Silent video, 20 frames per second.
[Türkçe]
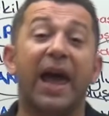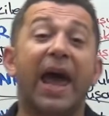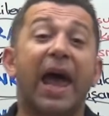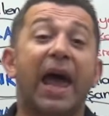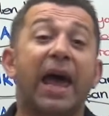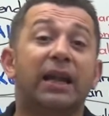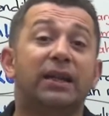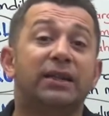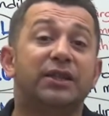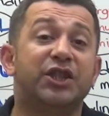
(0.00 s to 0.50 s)

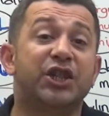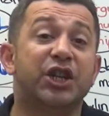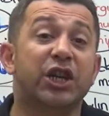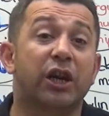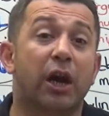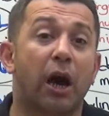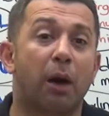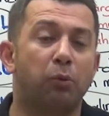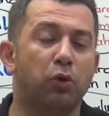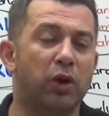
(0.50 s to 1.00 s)
elçi
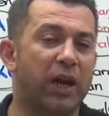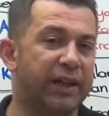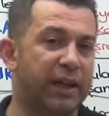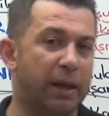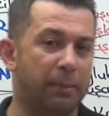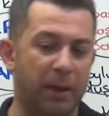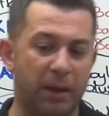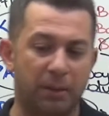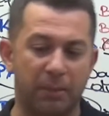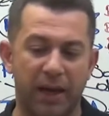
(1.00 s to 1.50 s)
kabul
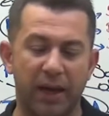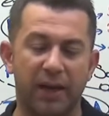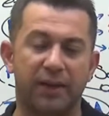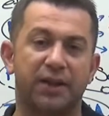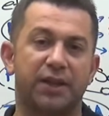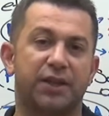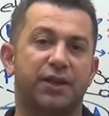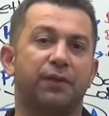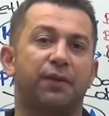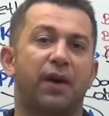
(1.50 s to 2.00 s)
edebilme
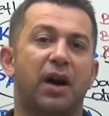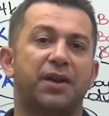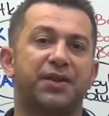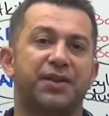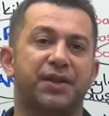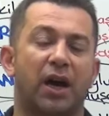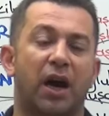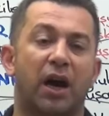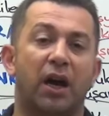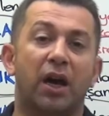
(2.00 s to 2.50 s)
yetkisi
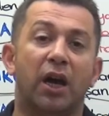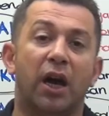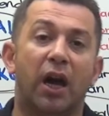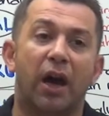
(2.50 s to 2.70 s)
varsa,